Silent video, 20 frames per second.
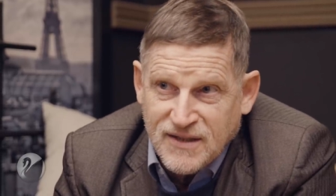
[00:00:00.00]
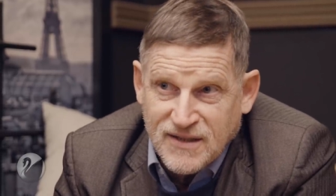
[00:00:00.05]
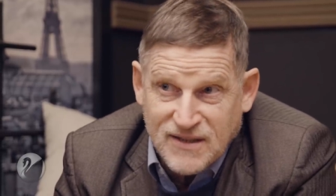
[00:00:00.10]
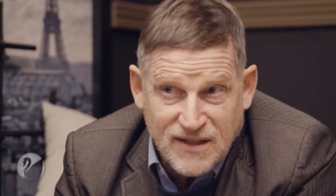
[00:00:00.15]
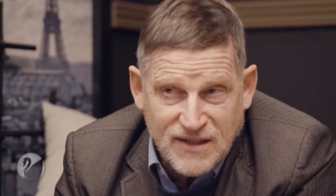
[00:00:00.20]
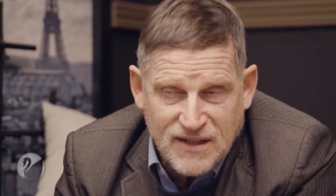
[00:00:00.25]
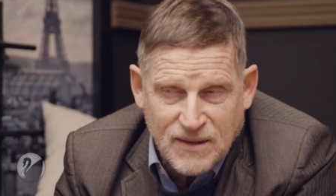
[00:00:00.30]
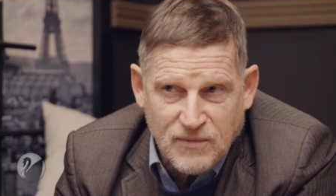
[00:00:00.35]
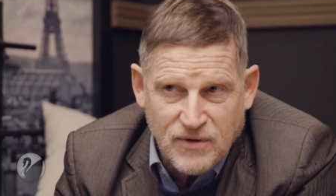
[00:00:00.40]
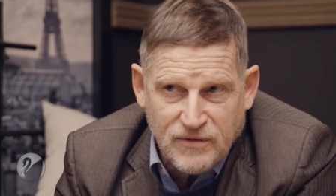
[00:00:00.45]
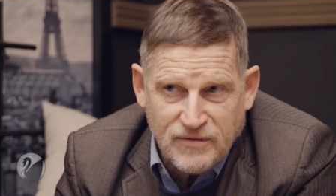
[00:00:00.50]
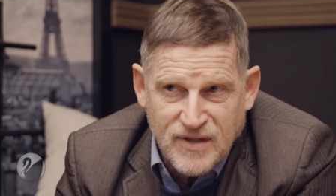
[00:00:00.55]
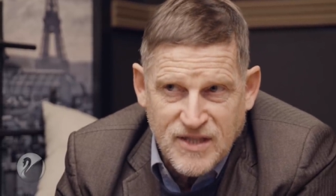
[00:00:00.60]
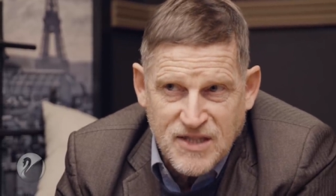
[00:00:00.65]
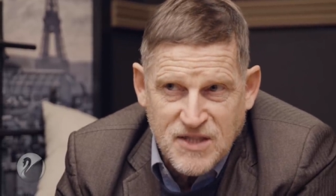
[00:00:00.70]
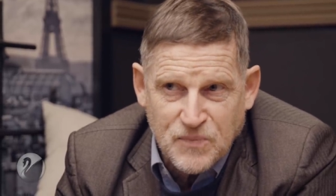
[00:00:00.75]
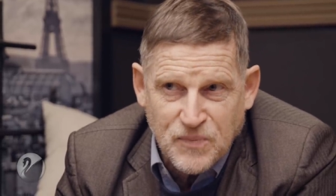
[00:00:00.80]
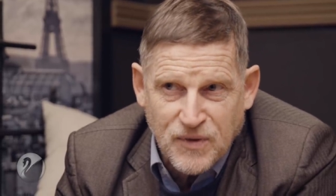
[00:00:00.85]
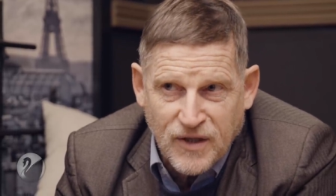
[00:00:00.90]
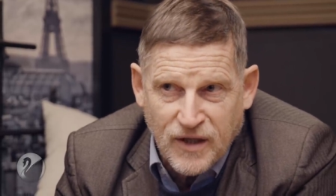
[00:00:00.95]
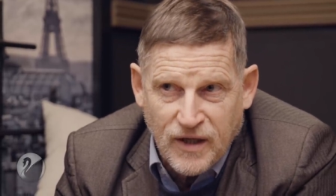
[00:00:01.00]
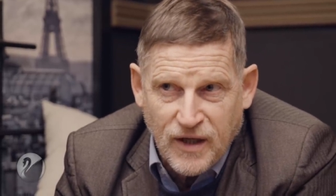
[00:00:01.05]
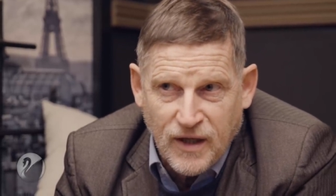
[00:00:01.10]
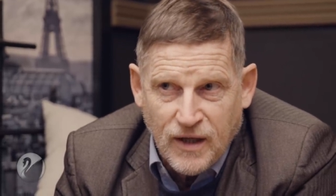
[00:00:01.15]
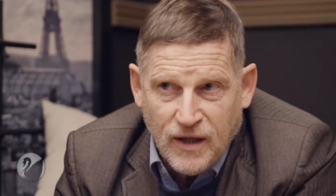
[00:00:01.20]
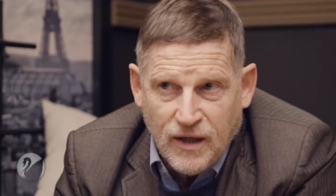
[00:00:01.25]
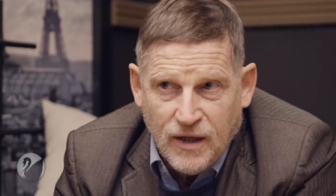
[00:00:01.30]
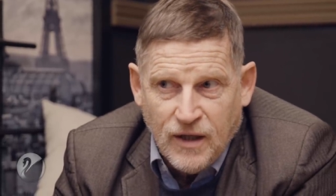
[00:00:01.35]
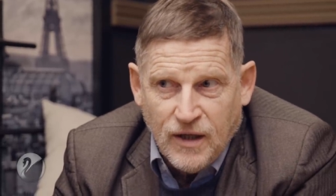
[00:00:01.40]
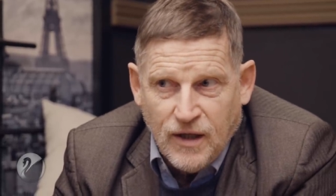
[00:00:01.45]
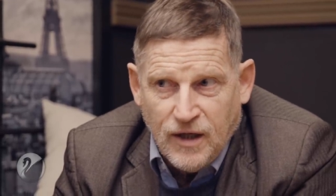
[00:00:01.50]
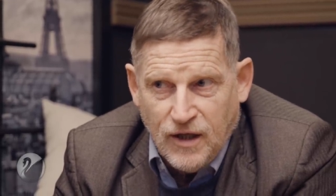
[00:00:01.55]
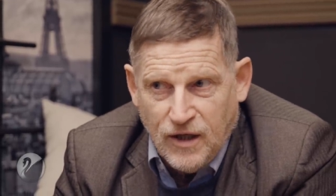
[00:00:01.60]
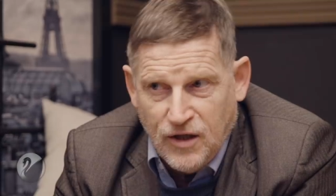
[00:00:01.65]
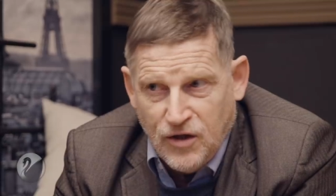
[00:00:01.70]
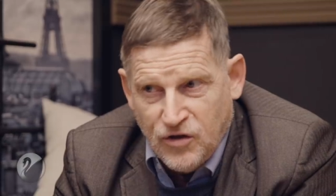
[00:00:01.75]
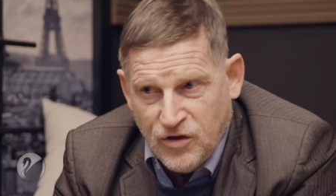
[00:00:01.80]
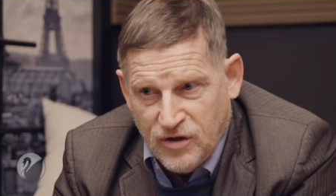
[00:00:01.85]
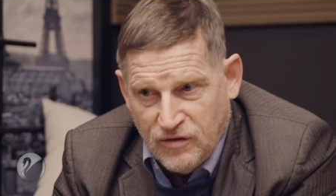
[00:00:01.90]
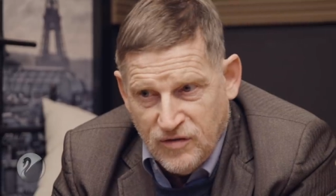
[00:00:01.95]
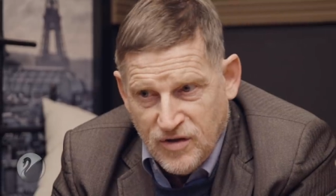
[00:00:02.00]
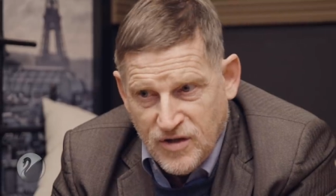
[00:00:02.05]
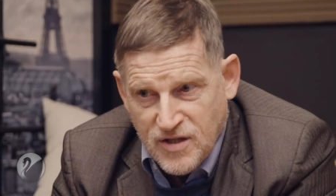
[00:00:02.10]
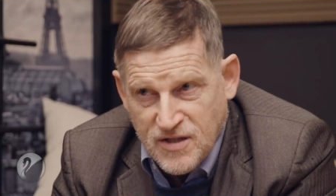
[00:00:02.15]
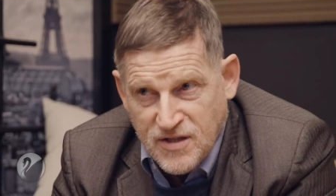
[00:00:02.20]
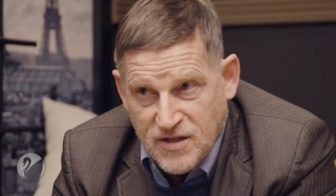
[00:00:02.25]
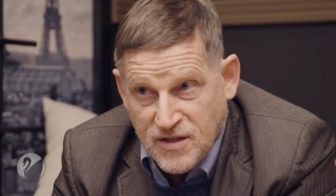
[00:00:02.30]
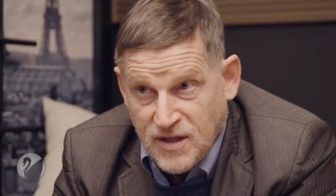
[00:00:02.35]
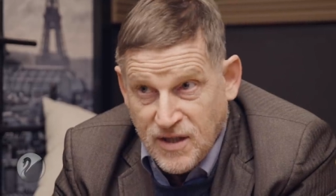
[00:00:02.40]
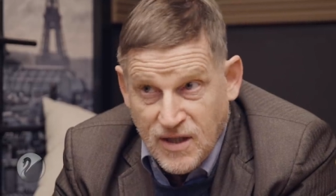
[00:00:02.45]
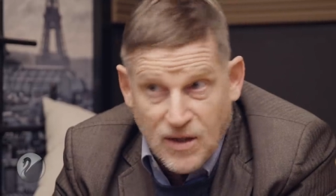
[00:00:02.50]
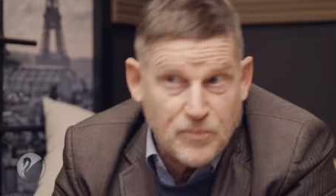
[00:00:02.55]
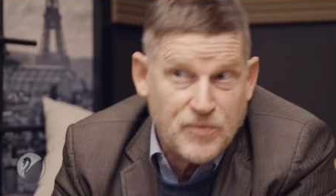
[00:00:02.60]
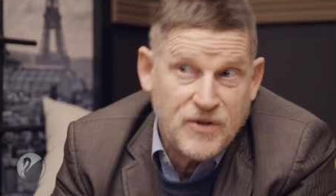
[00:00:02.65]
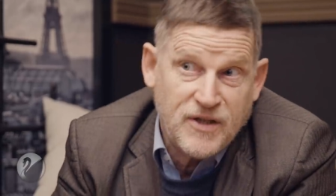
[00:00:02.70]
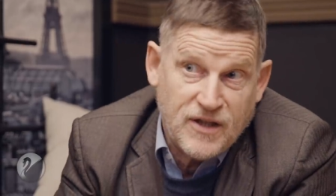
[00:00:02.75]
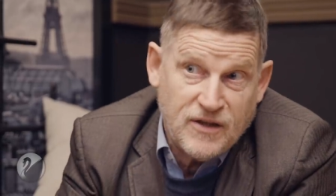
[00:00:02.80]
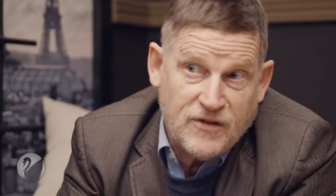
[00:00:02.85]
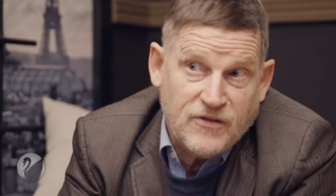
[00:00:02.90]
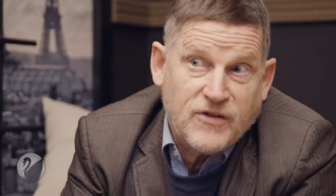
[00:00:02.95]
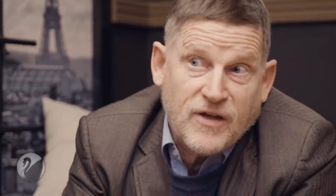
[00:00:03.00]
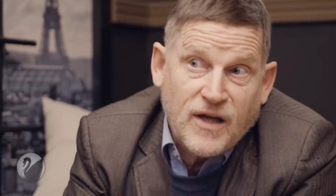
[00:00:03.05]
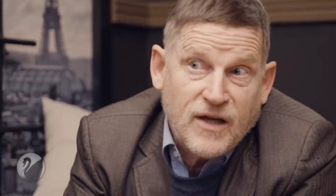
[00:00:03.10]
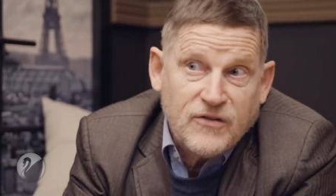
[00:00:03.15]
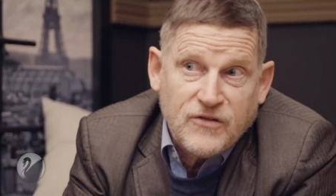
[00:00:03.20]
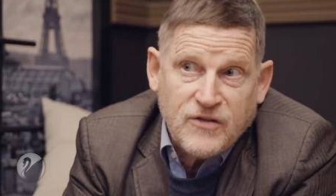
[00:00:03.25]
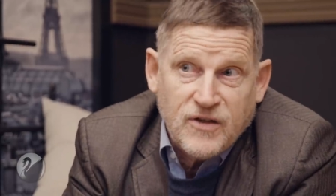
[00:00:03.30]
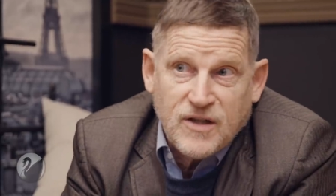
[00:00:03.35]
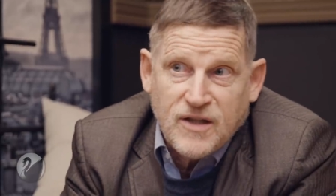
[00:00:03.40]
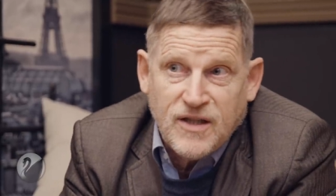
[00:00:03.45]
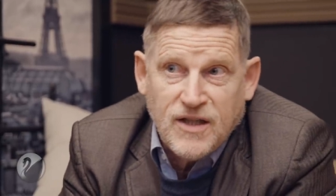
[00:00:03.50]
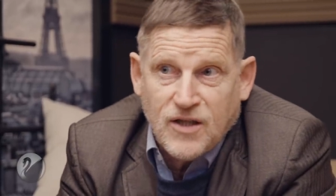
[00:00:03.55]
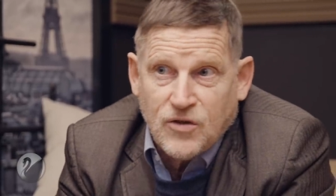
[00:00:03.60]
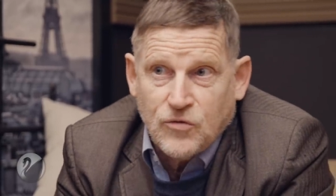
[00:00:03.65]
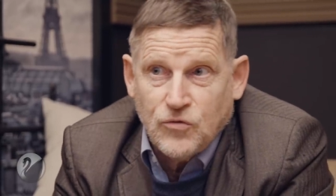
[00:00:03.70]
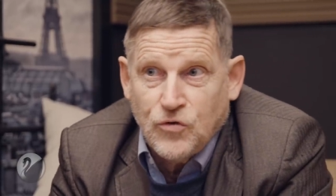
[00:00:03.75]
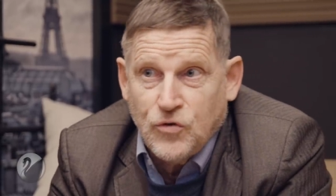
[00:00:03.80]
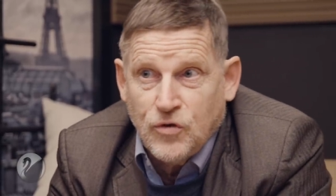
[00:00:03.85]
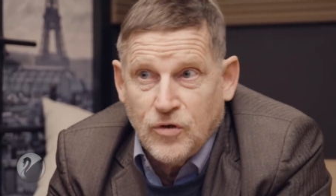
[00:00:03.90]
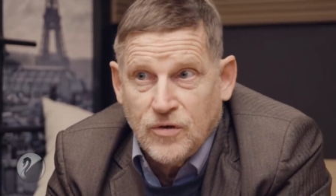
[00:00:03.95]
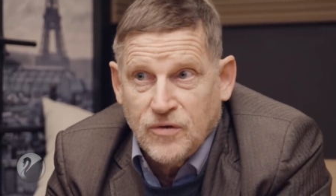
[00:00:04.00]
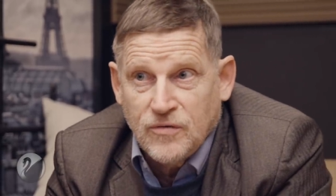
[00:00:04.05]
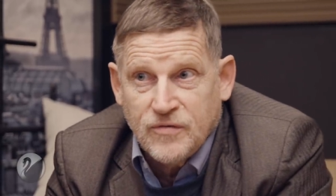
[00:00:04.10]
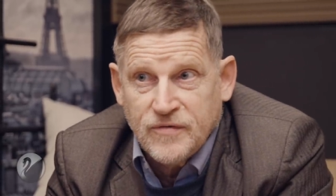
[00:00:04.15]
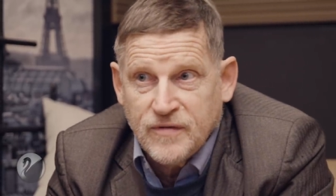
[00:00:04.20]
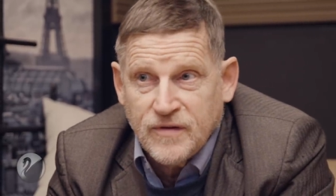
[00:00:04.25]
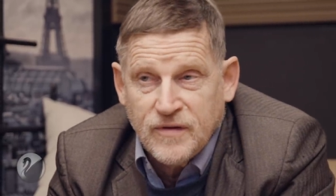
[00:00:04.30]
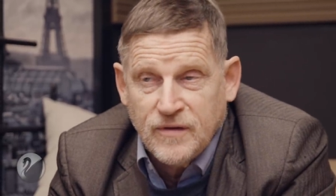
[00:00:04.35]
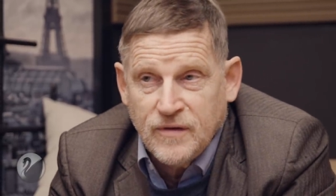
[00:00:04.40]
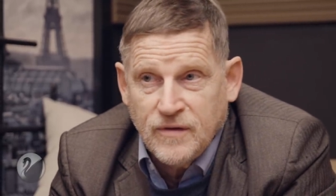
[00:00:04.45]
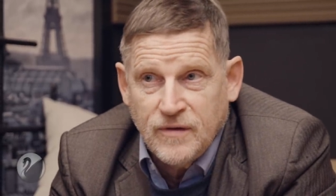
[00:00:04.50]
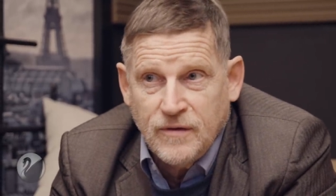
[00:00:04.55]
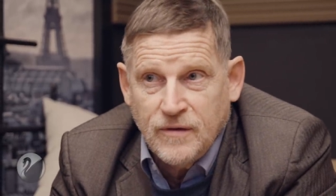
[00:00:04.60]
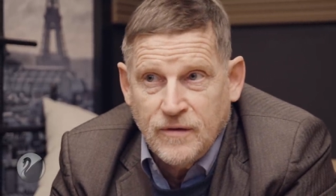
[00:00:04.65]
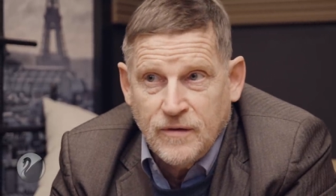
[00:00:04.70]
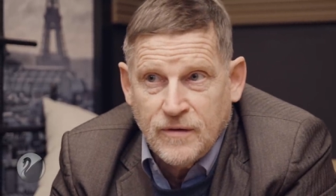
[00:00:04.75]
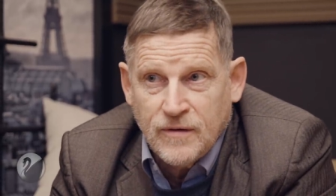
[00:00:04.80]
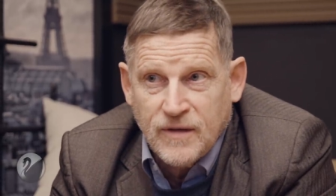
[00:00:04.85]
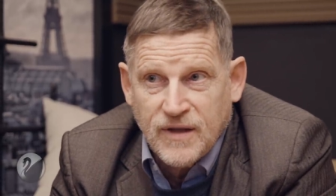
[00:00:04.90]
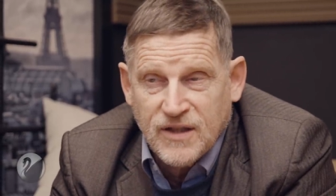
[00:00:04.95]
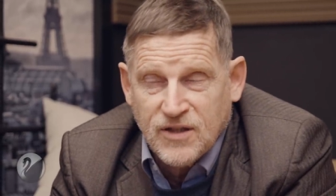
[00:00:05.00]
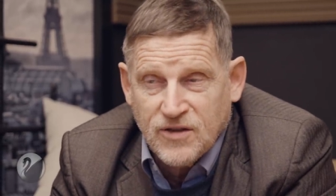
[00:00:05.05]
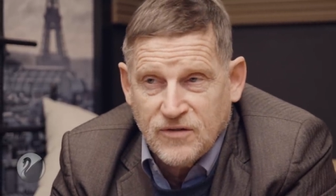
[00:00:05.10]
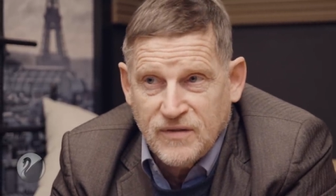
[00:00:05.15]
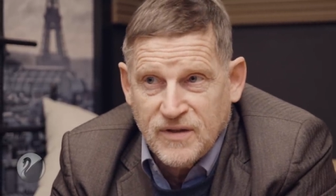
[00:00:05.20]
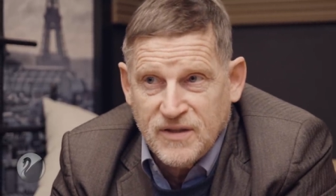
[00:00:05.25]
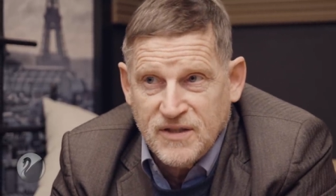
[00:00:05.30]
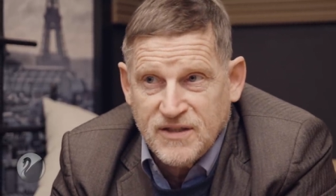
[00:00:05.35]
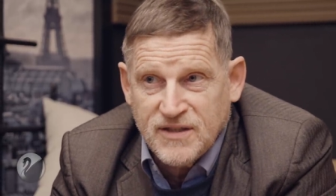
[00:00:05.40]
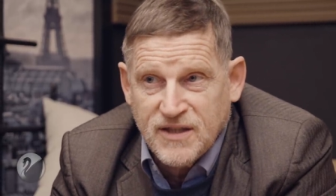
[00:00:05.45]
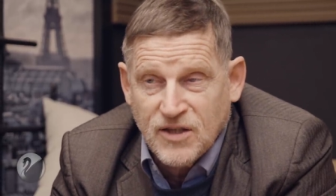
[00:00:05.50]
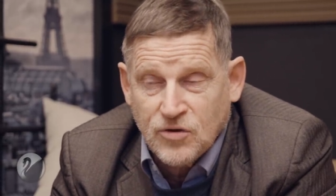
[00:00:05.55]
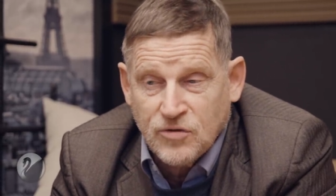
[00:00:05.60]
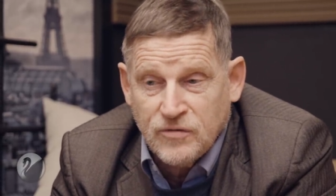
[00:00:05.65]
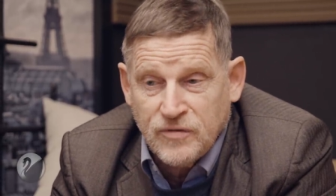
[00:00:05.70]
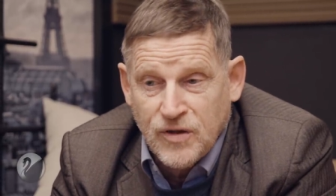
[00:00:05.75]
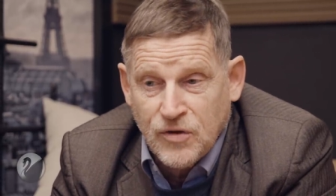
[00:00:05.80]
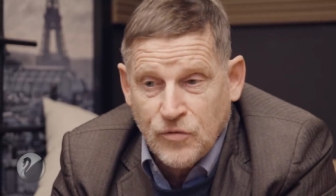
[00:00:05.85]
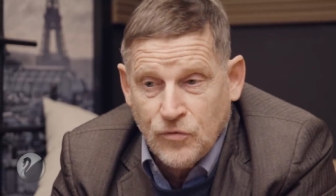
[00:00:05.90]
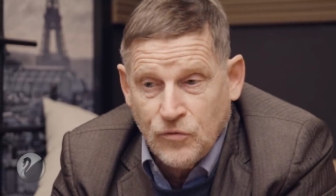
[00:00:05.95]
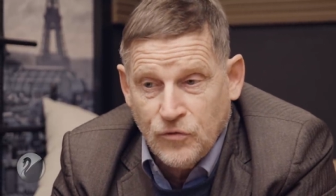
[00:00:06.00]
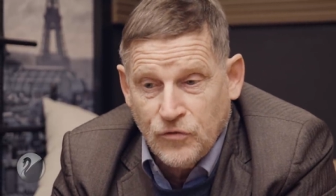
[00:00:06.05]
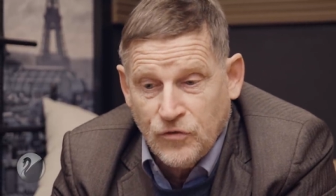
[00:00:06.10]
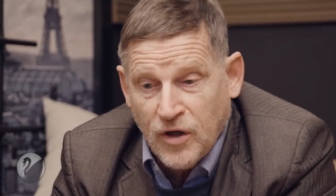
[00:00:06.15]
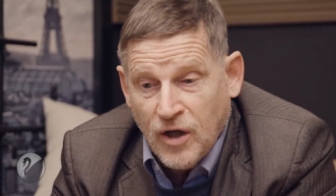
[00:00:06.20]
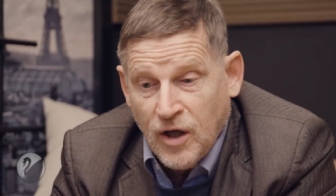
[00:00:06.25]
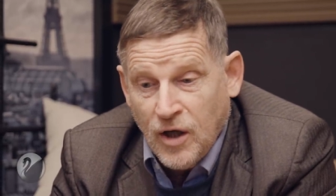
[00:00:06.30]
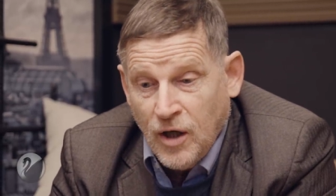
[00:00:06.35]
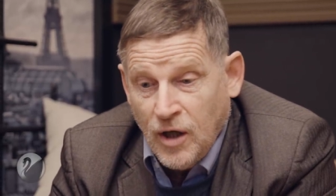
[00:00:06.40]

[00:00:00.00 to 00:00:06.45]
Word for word: Et ça, ça m'avait inspiré, et j'avais décidé d'appliquer ça à cette guerre du Golfe euh, en 90-91.